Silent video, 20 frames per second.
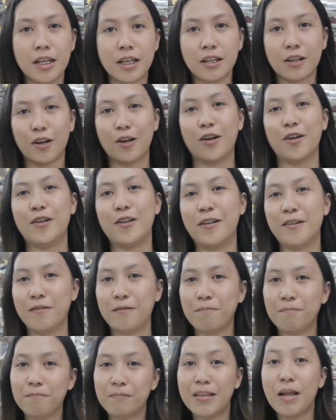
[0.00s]
dito
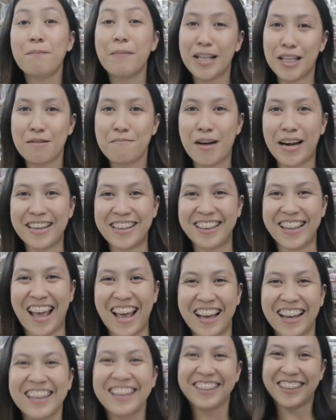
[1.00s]
na pwedeng makita.
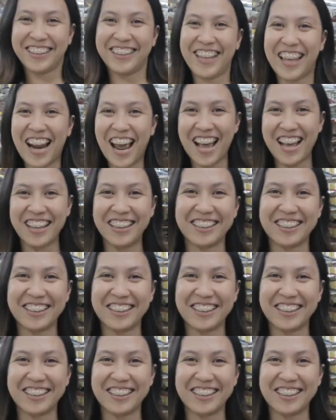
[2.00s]
Tara!